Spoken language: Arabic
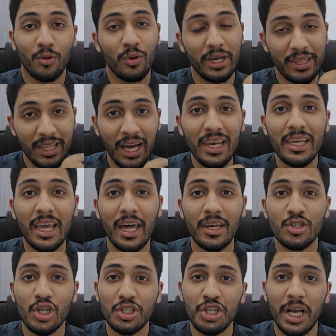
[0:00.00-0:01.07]
ولذلك
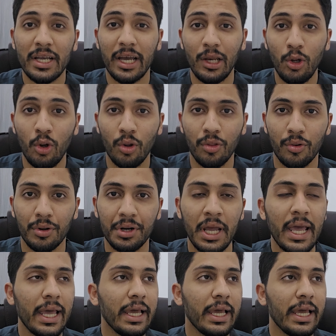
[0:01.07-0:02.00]
انا اشجعك على الحضور